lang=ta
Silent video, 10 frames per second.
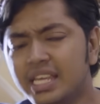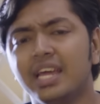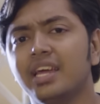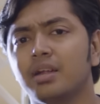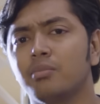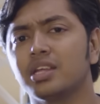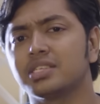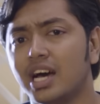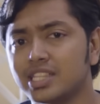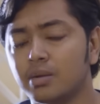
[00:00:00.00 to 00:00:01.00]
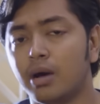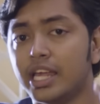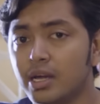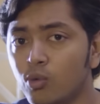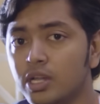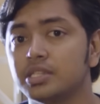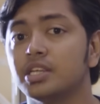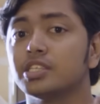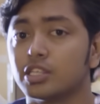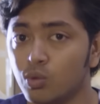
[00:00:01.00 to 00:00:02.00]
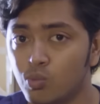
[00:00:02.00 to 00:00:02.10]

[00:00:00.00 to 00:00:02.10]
ஈயை e நம்மளால சாதாரண அடிக்க முடியலன்னு தெரிஞ்சதுக்கு